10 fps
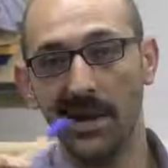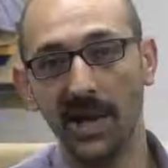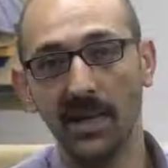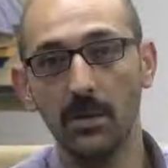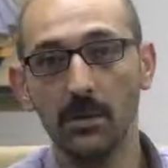
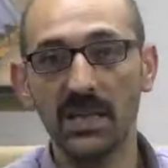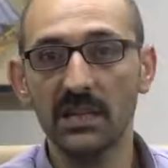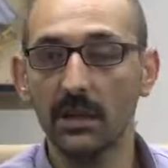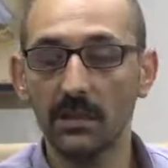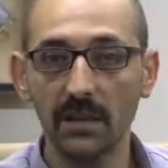Herhangi bir
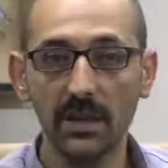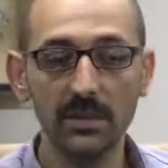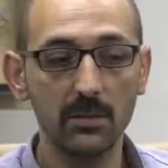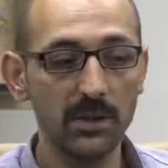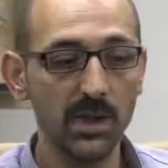kitabın
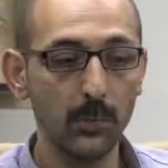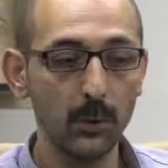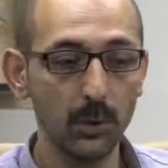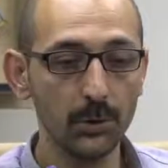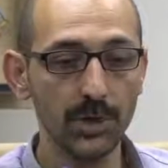tanıtımını
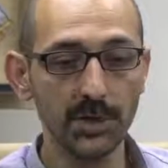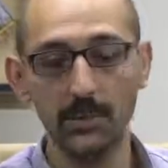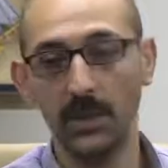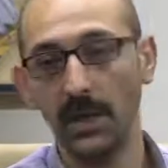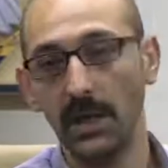yapıyor
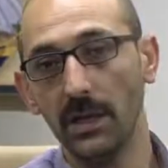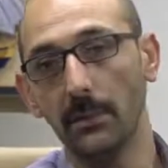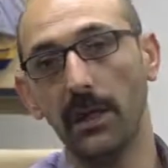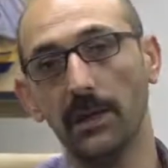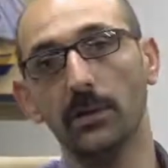olsanız bile
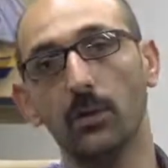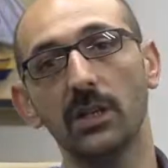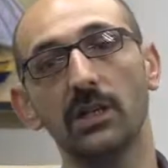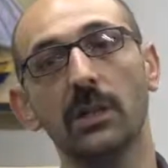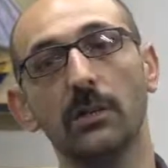belki de
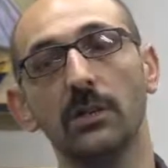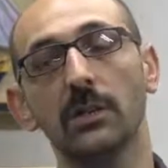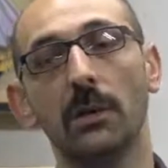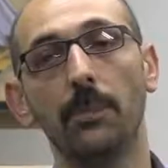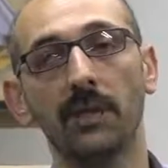o kitabın
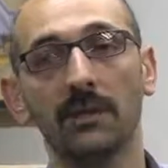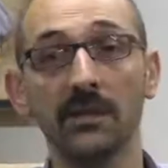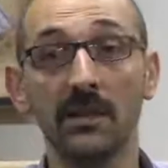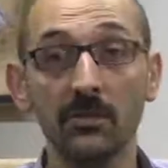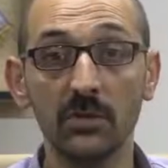kapak
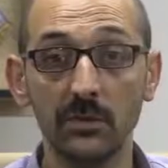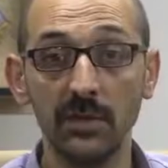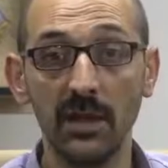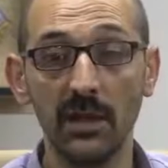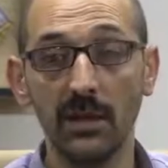tasarımını
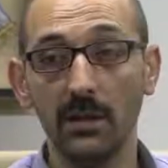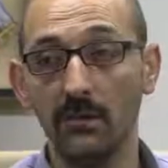bile